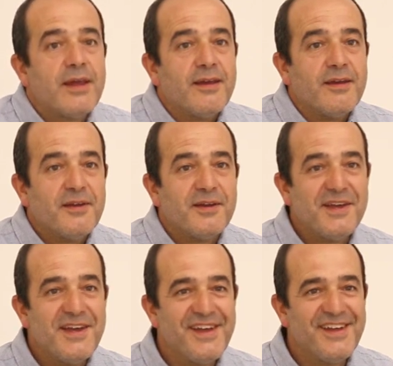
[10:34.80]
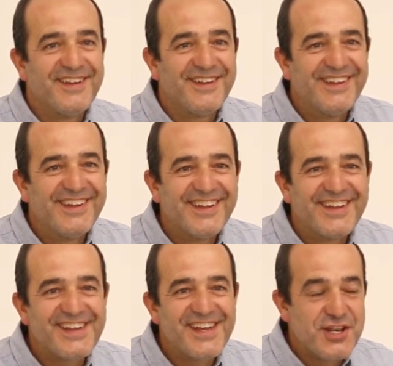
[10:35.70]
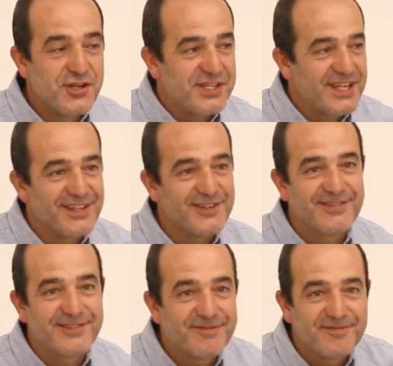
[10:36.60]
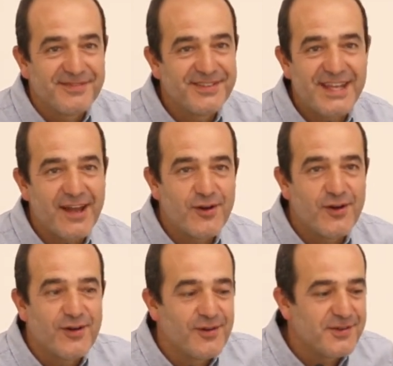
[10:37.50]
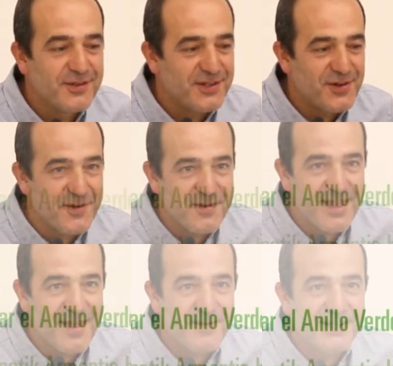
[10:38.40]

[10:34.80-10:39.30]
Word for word: Eh, no sé, ya no tengo nada